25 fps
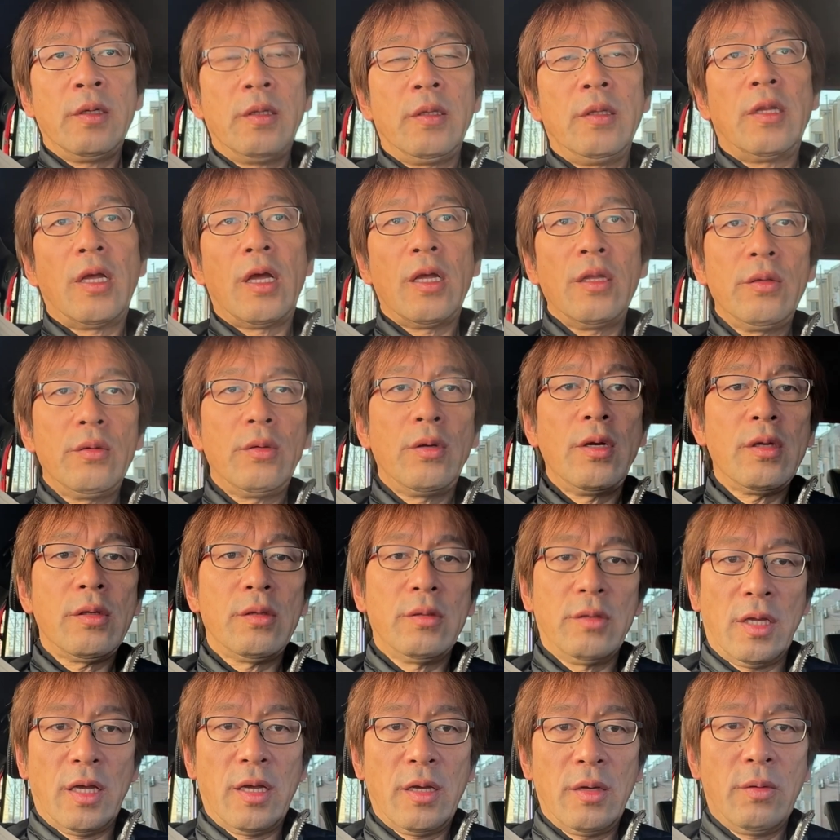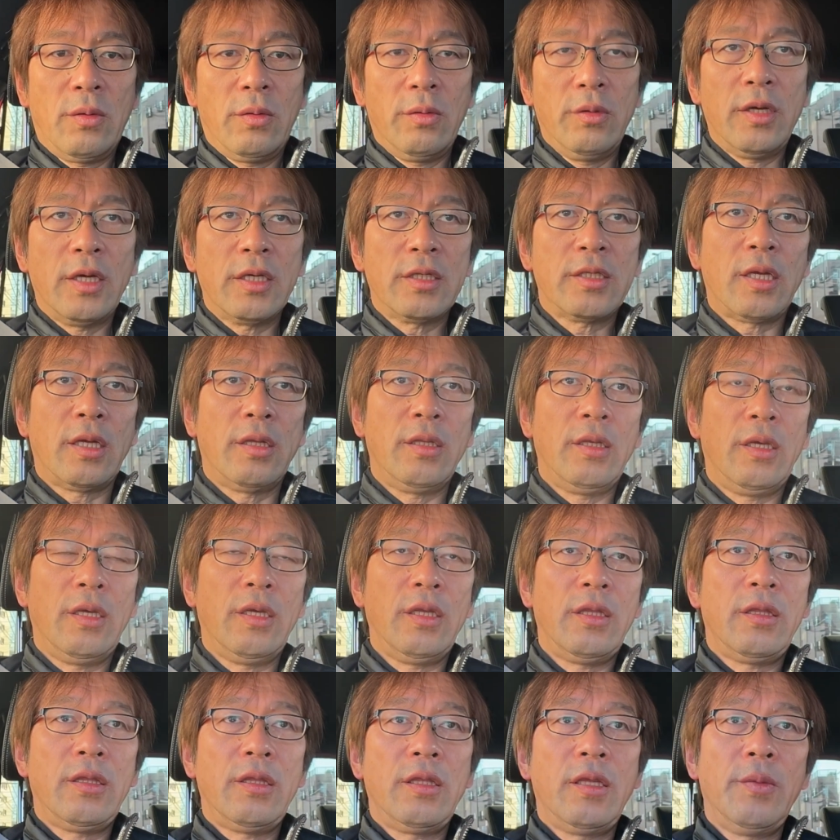なんとなくね本屋さん
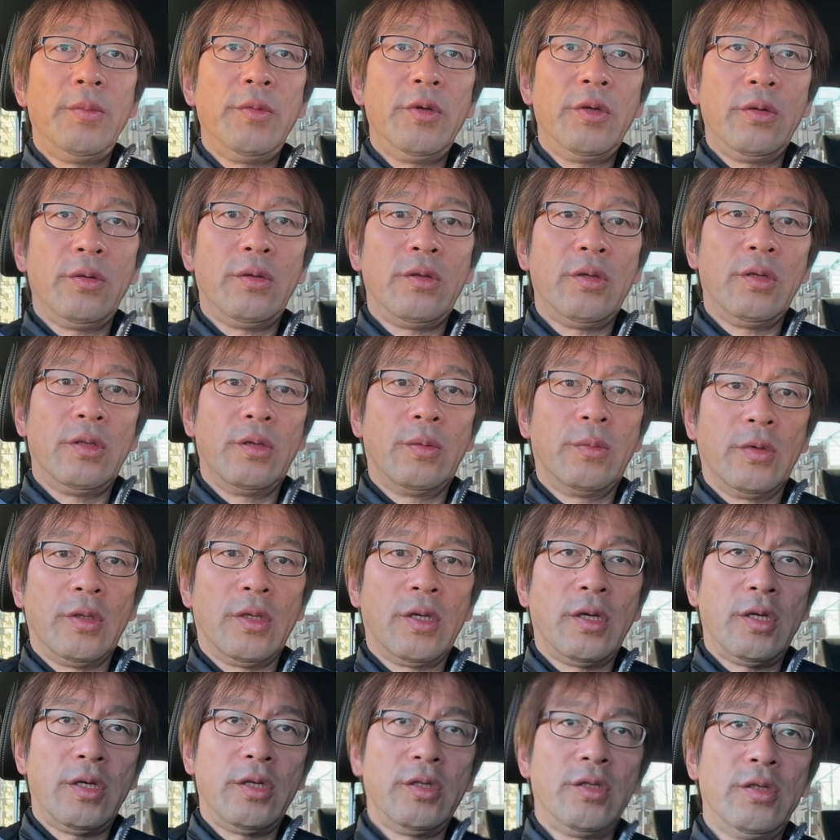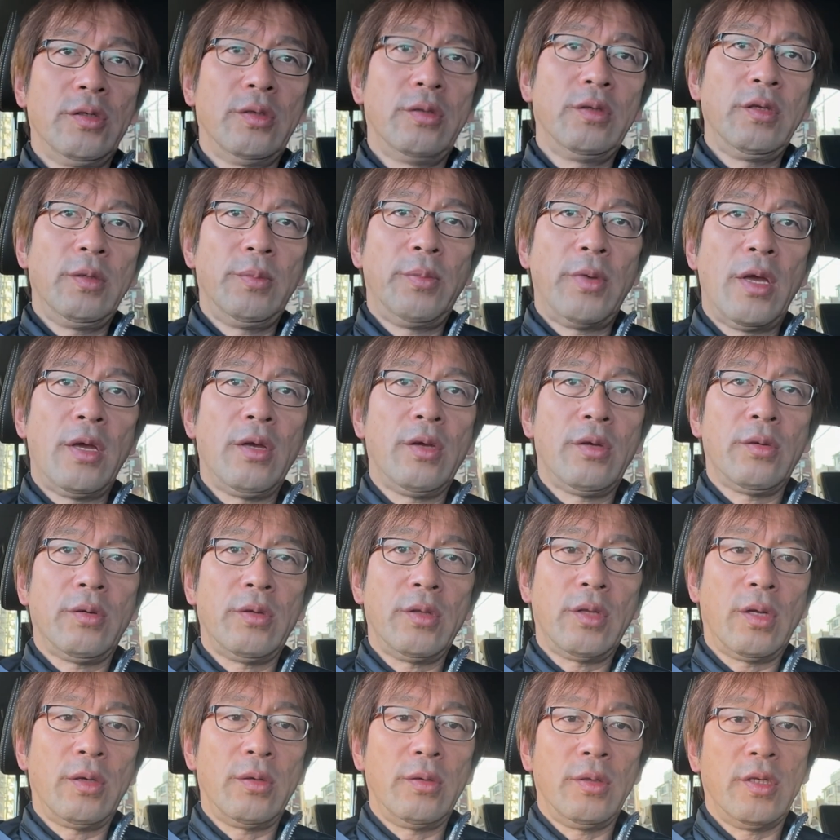に行ってみるっていうのもね非常に勉強
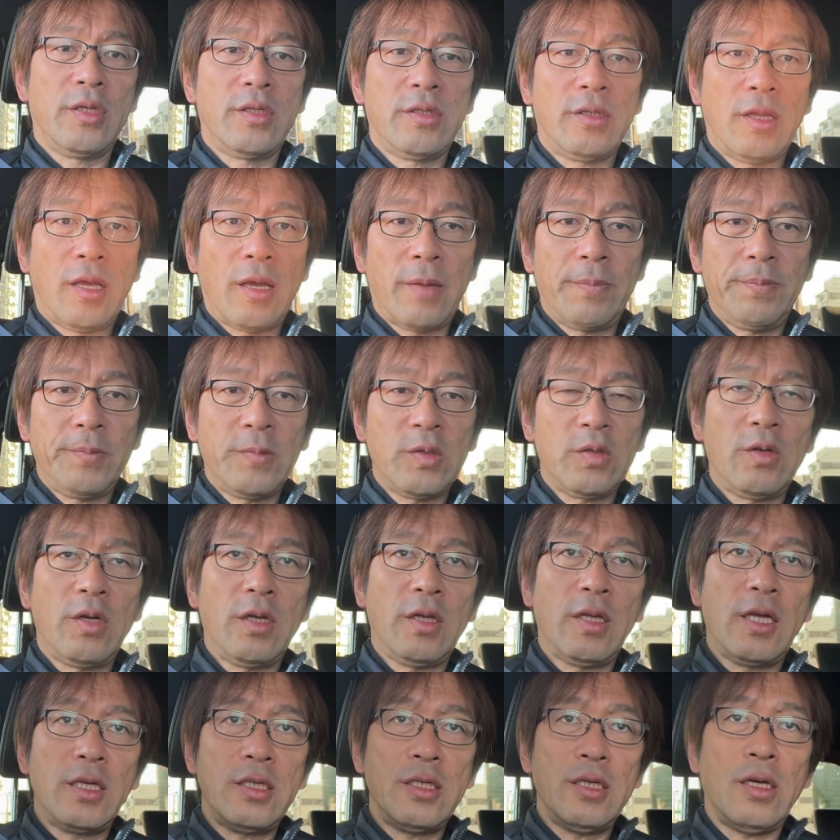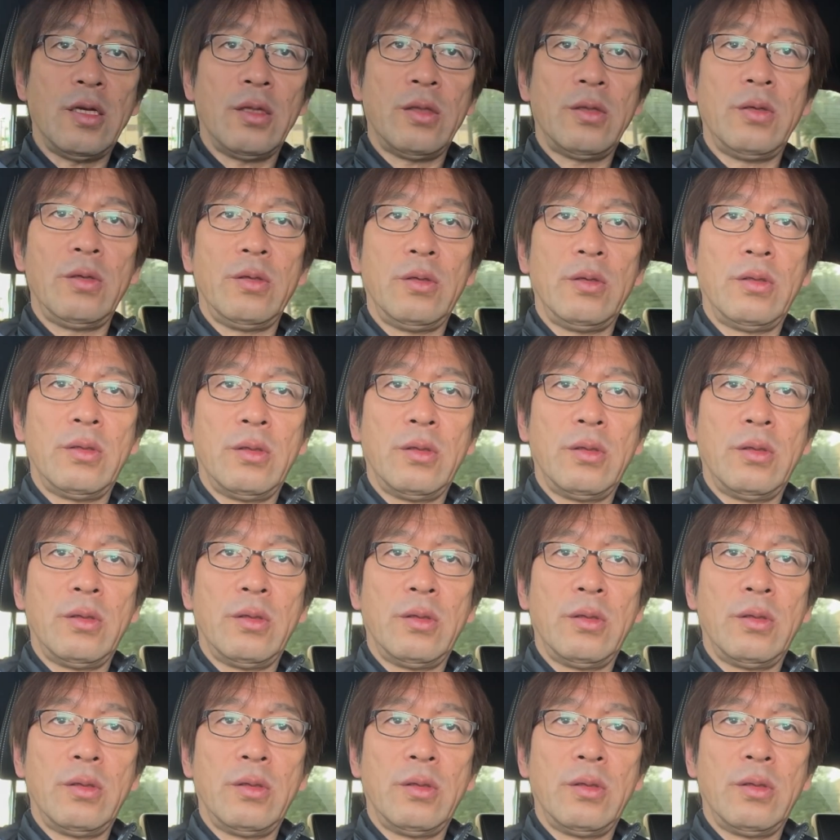になるんですね。それはなぜかっていう